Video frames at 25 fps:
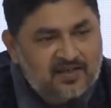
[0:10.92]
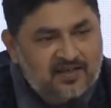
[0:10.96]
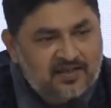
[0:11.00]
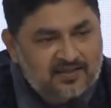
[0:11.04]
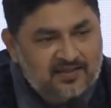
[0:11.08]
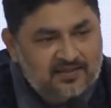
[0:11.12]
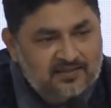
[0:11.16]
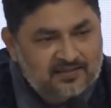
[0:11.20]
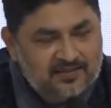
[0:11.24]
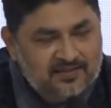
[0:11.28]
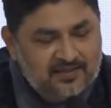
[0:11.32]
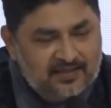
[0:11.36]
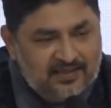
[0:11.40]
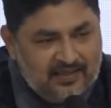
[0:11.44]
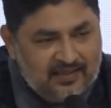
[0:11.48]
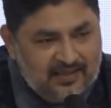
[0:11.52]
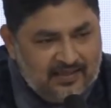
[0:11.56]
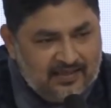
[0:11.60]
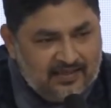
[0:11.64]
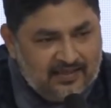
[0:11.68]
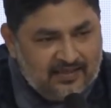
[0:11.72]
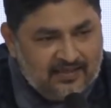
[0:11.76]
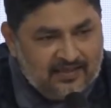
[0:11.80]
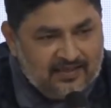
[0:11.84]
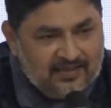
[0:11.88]
कर
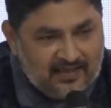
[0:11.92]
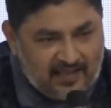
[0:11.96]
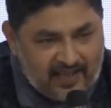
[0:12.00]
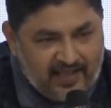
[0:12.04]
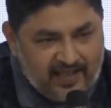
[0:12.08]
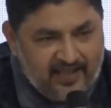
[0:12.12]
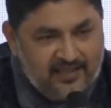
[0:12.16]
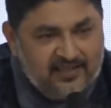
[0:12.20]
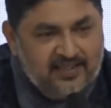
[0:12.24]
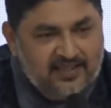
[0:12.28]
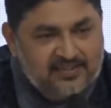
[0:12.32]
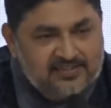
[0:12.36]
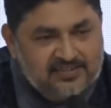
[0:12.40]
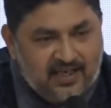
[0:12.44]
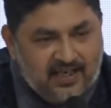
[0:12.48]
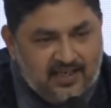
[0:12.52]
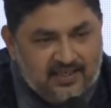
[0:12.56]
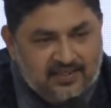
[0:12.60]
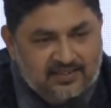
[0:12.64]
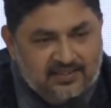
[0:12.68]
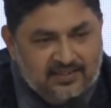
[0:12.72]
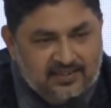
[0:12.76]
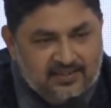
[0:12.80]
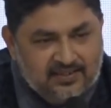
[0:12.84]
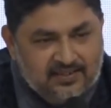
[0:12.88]
लाए थे चार
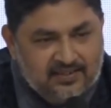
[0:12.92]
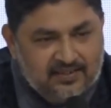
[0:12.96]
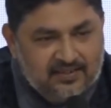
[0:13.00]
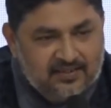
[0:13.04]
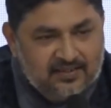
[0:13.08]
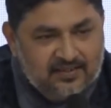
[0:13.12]
दिन